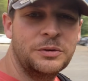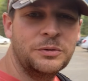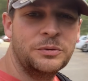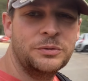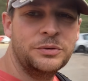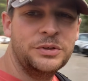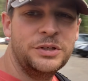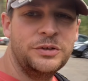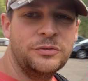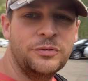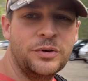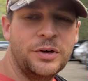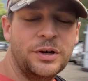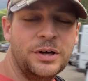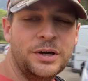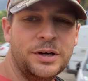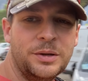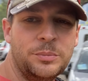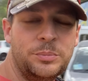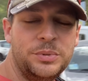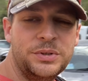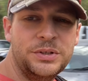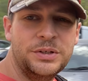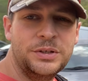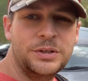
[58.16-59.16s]
On y va et
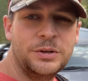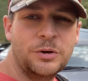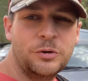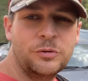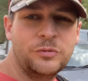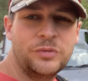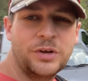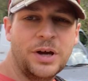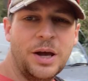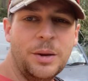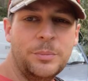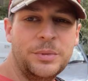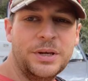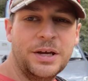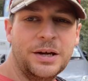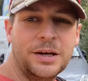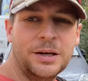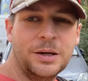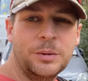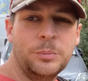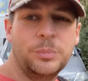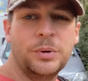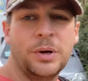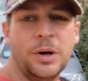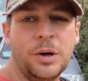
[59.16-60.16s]
puis on verra bien.
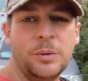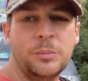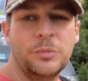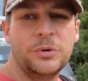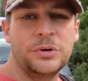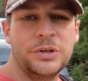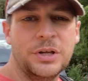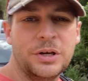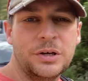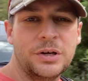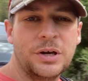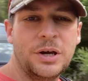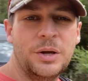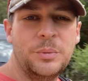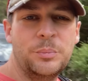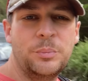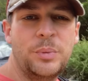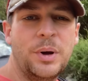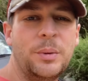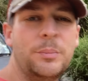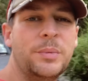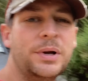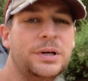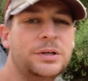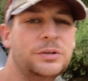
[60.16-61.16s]
Apparemment il y a quand même
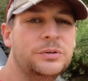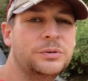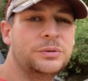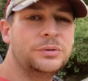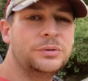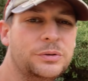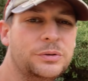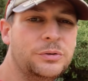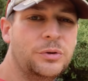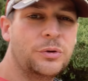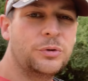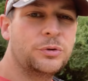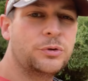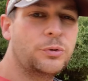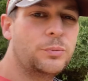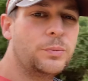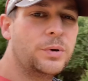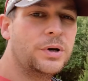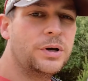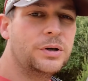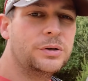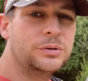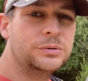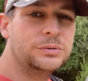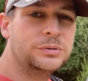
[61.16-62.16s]
pas mal
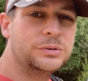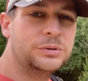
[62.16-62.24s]
d'endroits